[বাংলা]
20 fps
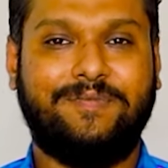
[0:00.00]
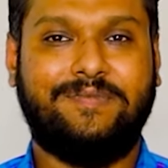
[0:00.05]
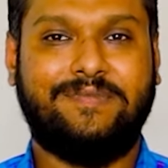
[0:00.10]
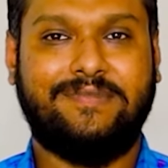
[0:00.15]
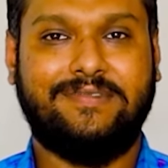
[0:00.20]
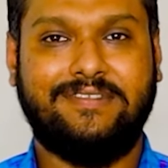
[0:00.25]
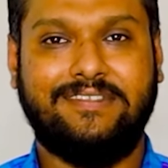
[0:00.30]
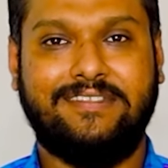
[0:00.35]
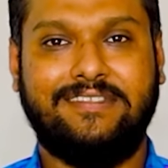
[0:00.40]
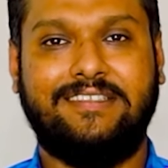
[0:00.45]
তো
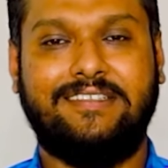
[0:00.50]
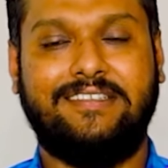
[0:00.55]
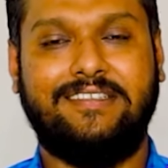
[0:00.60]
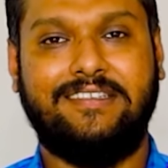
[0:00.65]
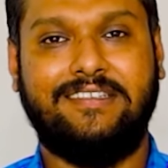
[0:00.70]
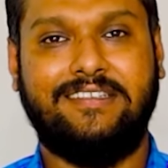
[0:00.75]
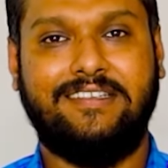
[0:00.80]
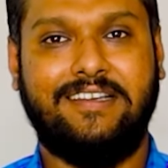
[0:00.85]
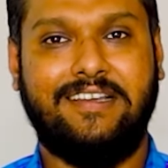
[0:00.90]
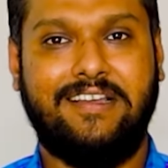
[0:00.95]
আমার কোনো
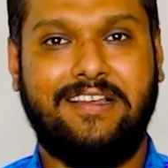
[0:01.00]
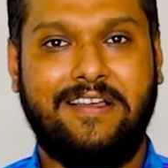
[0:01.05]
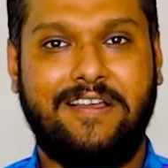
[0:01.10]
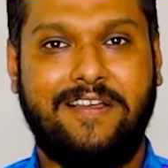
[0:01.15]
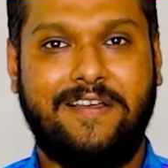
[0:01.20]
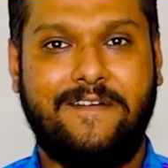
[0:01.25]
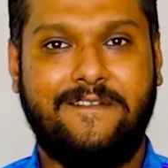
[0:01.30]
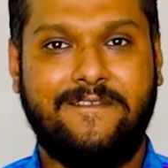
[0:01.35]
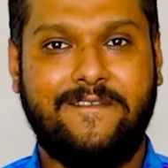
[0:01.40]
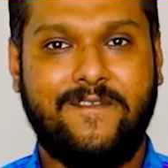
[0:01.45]
দর্শক
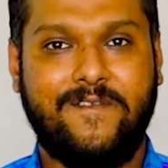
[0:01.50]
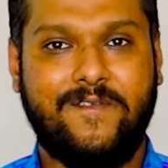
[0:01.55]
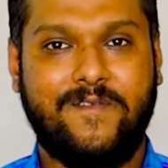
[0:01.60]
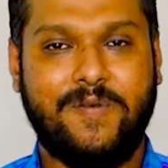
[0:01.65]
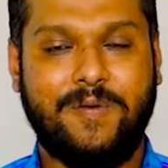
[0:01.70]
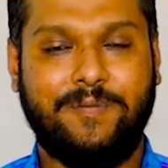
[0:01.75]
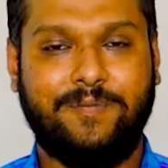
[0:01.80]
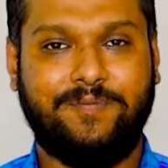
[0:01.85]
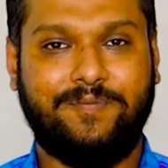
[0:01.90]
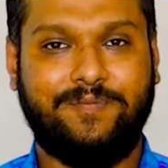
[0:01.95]
বন্ধু যদি
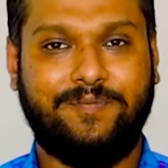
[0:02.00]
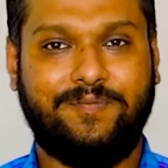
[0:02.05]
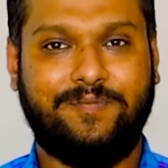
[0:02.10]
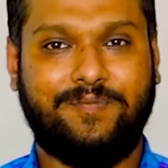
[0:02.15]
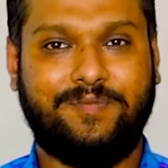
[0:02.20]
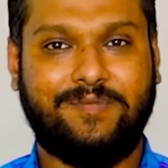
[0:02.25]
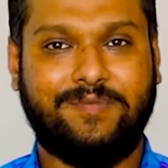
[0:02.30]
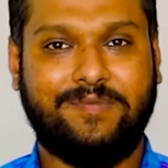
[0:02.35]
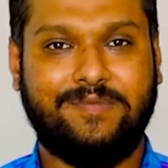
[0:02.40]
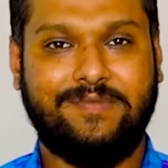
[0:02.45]
আপনাদের এই
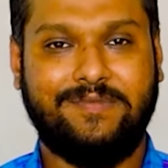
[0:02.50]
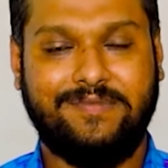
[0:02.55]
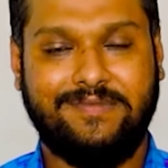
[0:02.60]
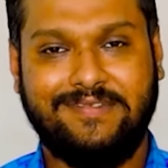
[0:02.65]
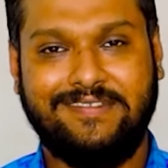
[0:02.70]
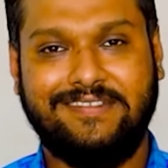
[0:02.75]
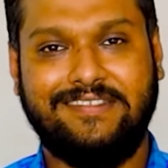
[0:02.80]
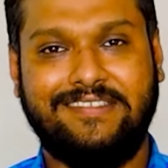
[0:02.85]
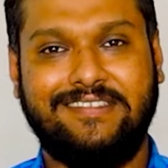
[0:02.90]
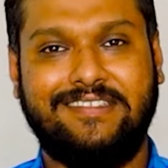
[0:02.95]
কোম্পানিতে আসতে
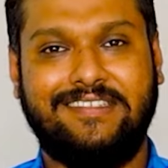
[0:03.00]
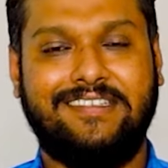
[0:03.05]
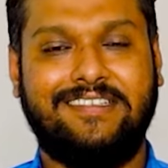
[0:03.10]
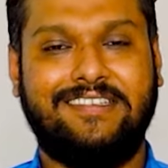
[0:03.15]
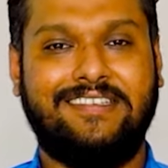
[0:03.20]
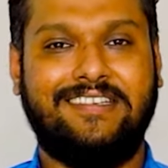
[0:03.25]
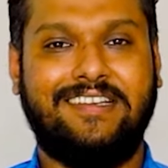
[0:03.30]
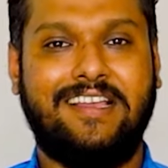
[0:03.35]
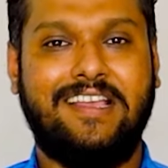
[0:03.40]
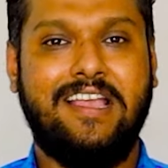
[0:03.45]
চান কীভাবে
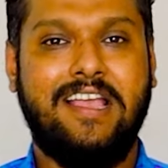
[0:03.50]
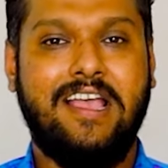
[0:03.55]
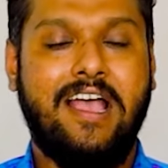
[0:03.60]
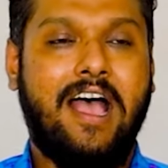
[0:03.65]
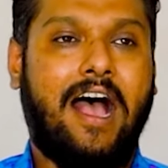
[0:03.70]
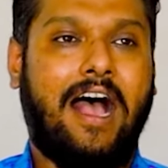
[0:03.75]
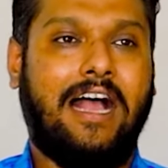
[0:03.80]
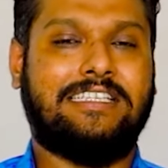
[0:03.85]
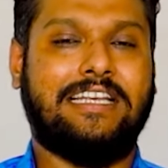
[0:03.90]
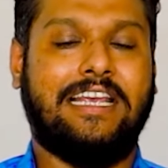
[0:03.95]
আসবেন
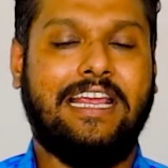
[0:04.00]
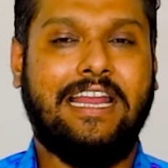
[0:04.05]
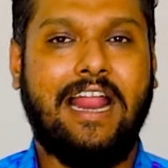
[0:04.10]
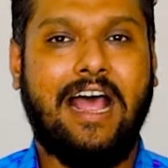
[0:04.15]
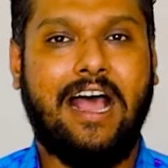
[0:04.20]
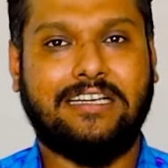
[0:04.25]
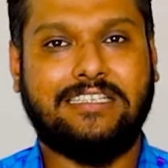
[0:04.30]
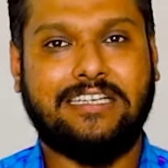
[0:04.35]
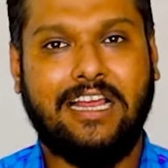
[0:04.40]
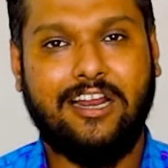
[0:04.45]
আচ্ছা
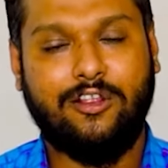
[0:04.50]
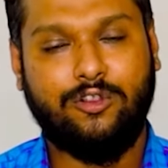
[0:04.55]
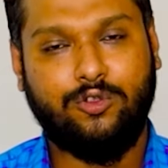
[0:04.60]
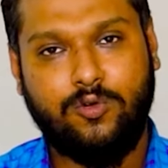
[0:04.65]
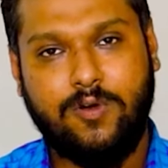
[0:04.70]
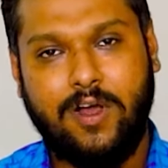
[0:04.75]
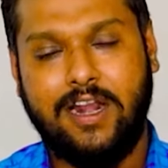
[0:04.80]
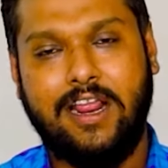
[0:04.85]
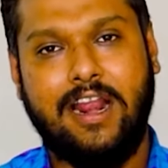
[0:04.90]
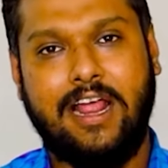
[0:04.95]
এর আসার
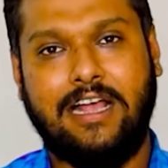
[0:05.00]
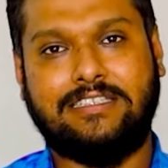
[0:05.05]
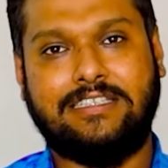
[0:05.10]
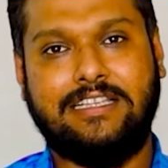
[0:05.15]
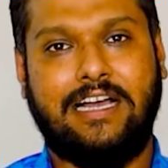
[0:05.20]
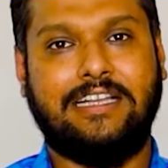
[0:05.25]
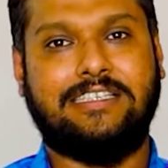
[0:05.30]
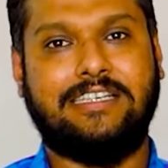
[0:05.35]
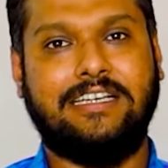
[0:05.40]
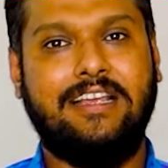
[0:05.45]
দুখানা
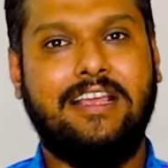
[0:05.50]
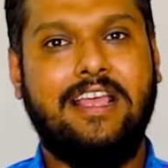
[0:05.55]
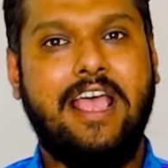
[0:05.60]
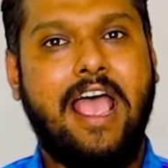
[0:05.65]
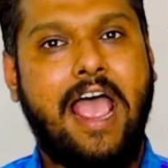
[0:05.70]
রাস্তা আছে